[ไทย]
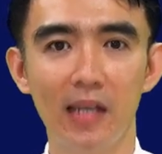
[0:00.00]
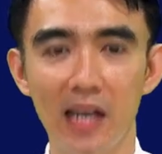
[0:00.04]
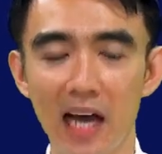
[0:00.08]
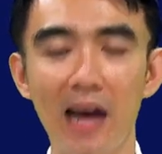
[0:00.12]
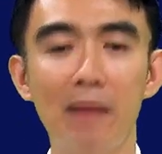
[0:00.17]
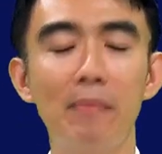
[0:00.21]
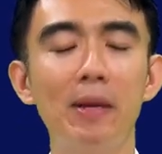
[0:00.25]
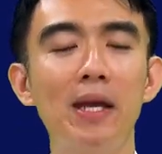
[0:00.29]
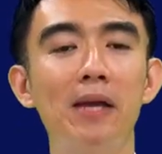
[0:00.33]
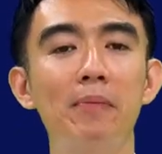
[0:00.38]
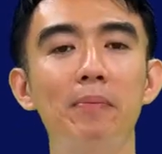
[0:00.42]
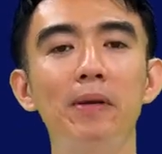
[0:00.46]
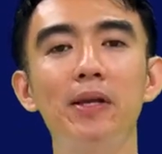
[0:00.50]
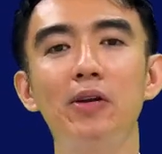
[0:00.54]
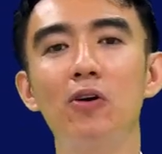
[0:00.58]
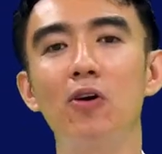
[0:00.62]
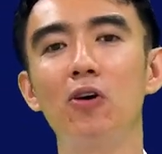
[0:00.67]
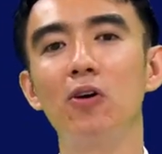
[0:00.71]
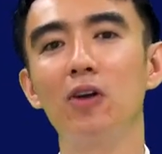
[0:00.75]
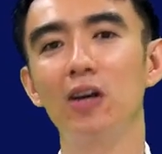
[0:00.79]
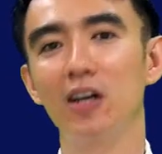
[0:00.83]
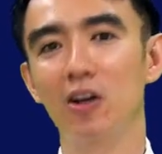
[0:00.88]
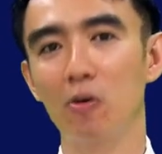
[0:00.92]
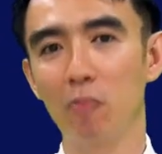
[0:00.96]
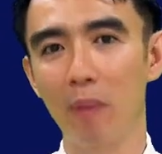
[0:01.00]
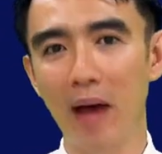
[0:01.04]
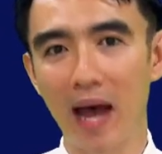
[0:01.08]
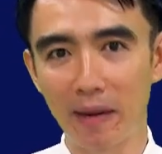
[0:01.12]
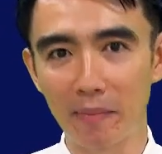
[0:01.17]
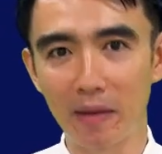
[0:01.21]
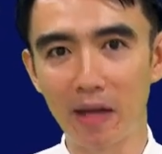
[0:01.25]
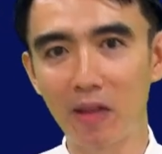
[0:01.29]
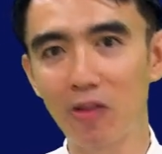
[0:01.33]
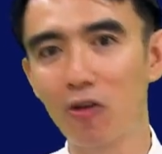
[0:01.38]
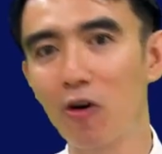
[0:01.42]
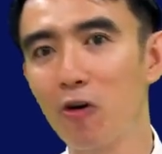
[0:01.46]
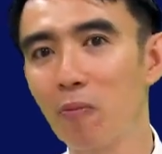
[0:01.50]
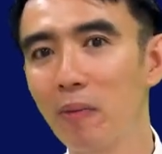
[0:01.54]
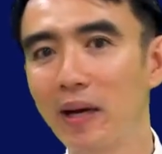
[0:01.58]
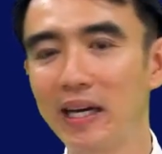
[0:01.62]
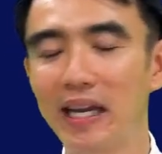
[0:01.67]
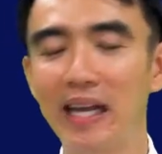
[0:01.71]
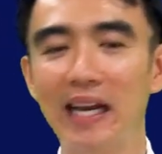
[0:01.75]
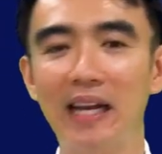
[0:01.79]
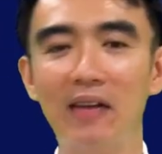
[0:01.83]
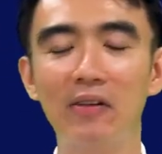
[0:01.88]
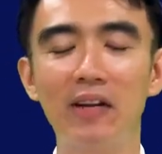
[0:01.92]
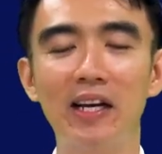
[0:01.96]
อาเมนพี่น้องเราผ่านมา2ประ
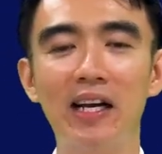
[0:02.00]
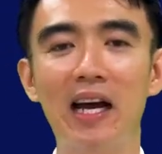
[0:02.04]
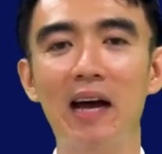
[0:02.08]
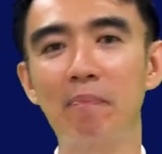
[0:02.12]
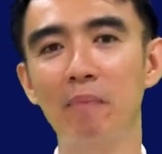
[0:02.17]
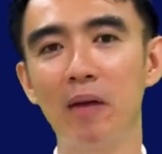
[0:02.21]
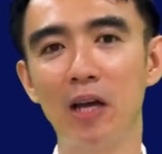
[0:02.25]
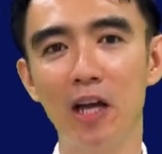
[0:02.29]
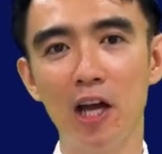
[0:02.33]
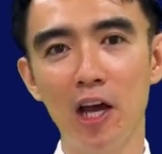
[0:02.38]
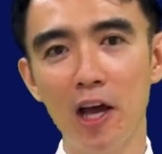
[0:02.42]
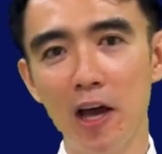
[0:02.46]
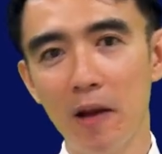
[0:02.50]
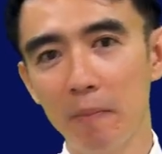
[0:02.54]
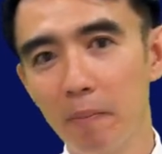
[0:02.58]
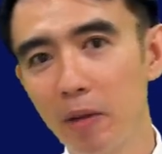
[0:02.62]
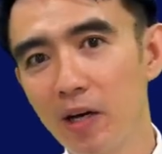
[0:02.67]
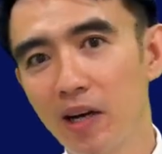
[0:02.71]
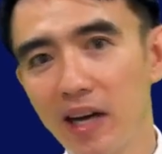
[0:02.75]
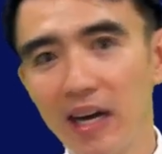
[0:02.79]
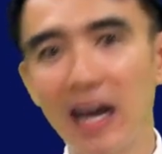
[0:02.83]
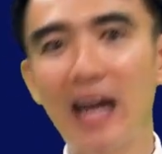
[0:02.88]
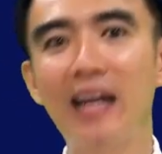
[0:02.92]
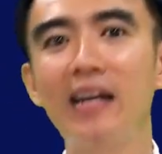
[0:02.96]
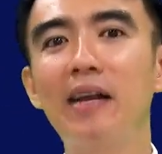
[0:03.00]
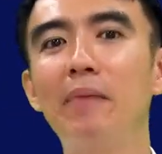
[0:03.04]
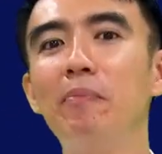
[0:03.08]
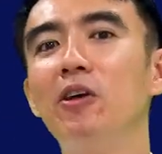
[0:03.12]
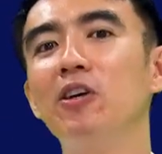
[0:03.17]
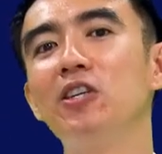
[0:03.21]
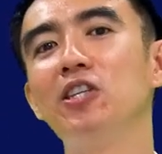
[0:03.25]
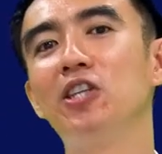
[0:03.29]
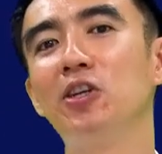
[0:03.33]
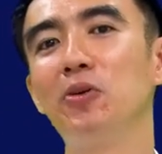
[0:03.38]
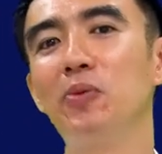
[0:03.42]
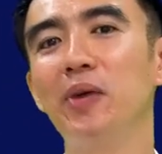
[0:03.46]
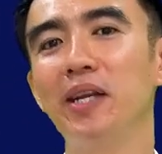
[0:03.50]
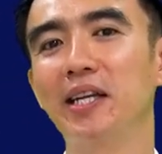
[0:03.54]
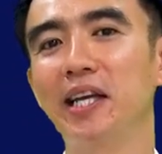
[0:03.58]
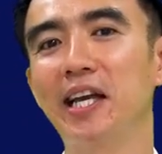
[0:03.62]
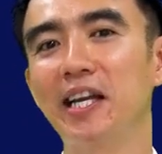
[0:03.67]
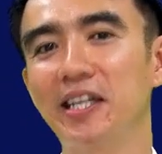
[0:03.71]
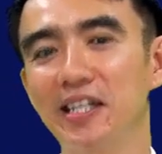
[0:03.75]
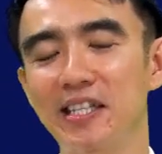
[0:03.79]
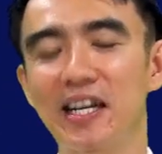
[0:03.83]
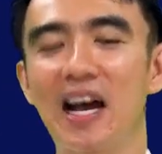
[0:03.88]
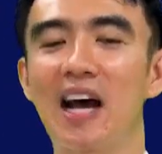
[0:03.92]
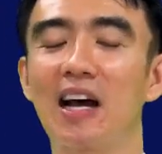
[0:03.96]
เด็นแล้วนะครับเพื่อการดำเนินชีวิตคริ
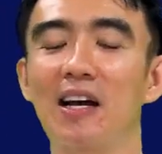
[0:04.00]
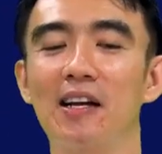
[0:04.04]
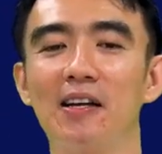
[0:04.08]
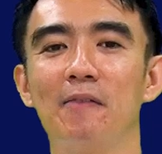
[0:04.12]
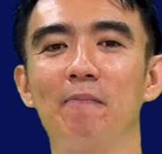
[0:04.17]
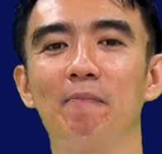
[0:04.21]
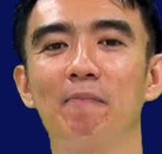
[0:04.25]
สตจักร